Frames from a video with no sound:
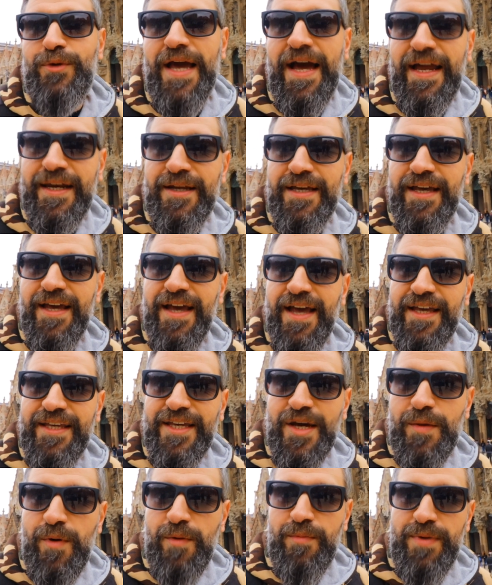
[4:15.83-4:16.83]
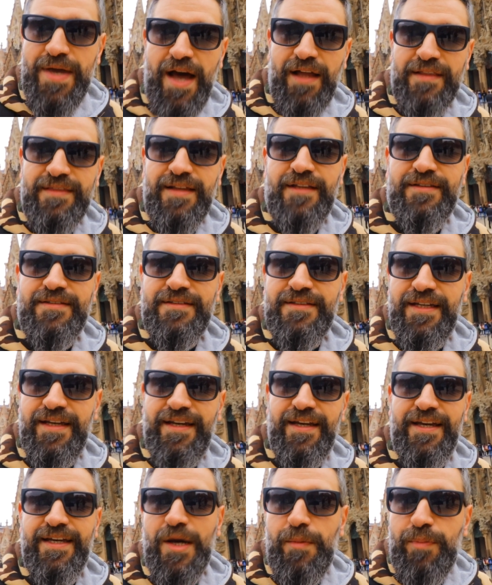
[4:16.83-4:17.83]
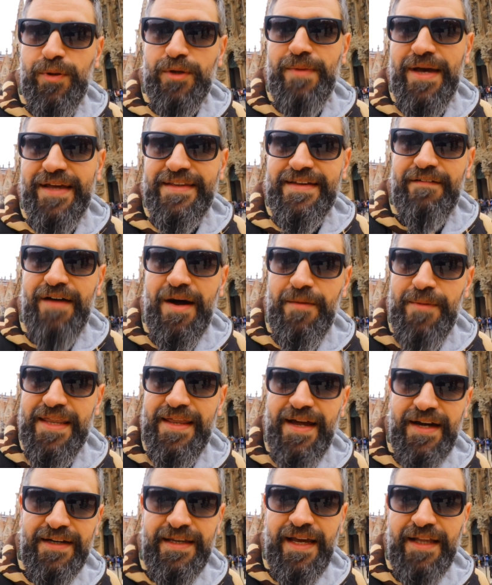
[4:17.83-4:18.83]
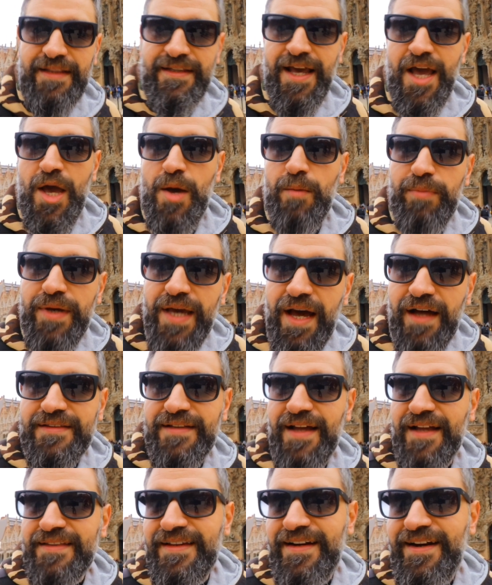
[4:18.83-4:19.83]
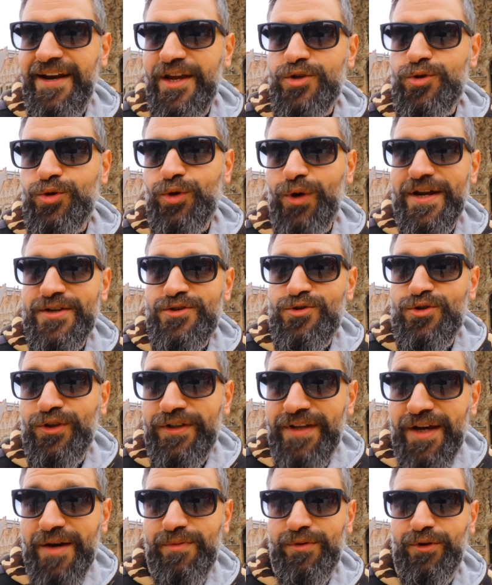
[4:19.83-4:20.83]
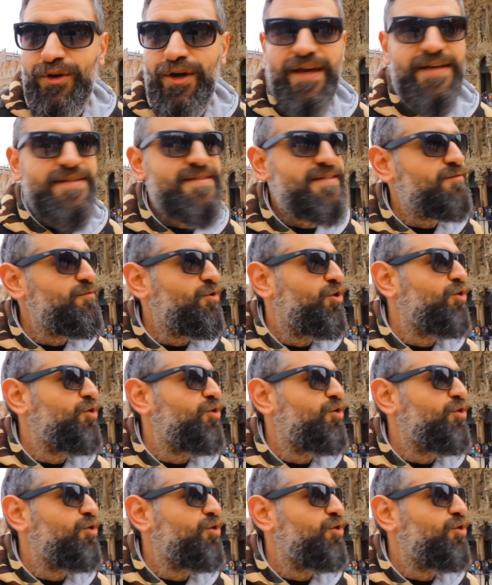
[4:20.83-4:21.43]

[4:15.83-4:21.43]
Yani yapı bir yandan e, yapılmaya devam ederken bir yandan da restorasyonu yapılıyor eski